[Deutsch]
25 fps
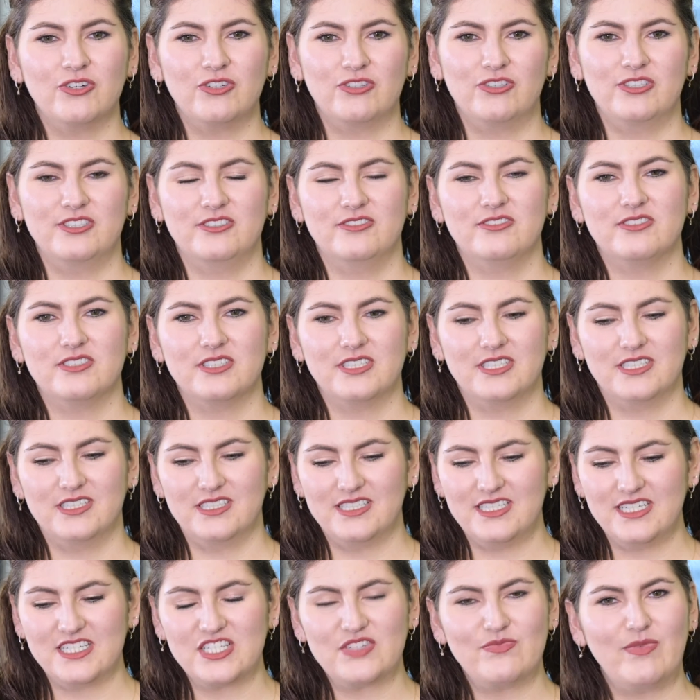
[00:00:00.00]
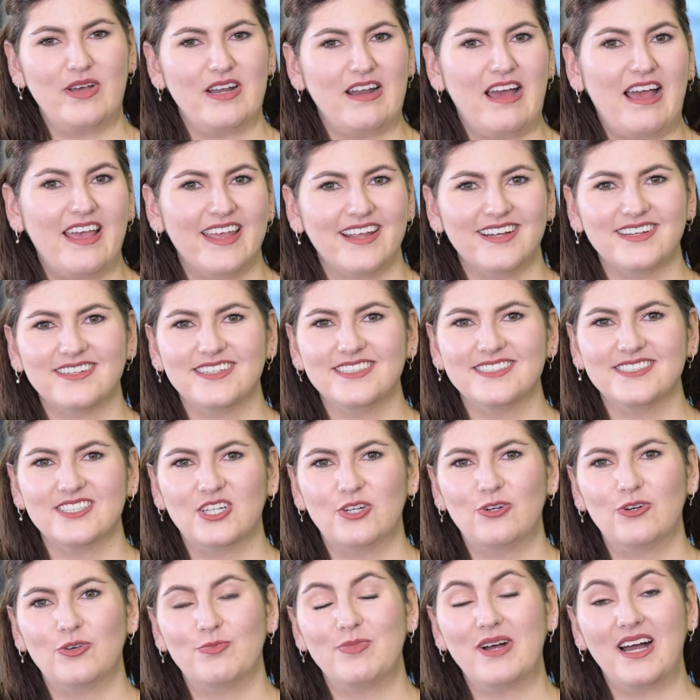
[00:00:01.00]
und äh, dass man eigentlich
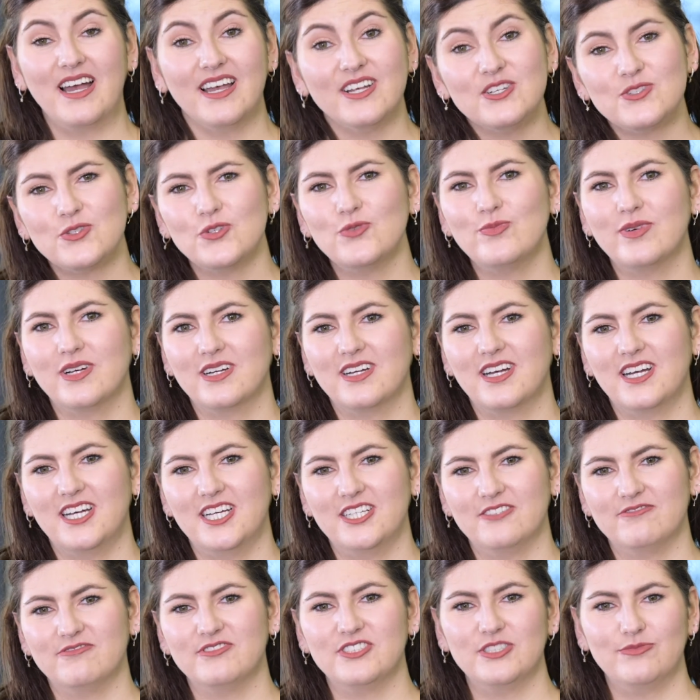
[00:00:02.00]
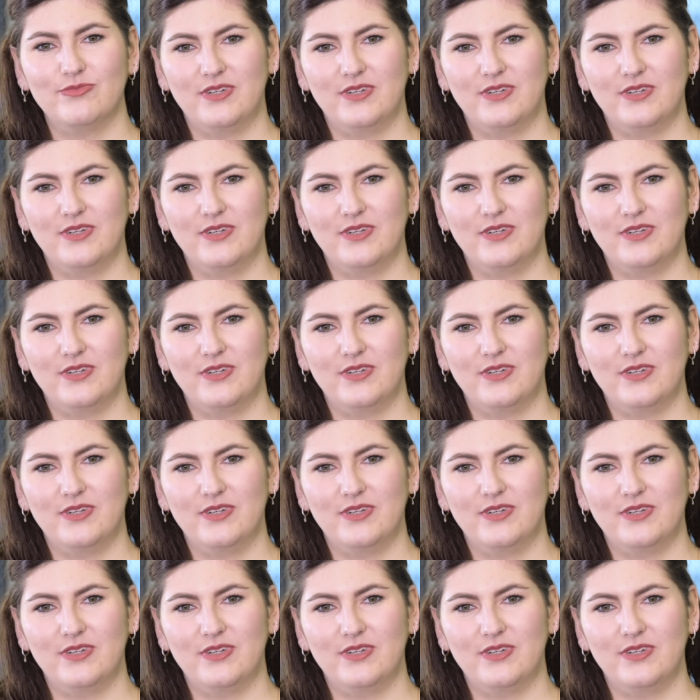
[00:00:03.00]
auch bereichsübergreifend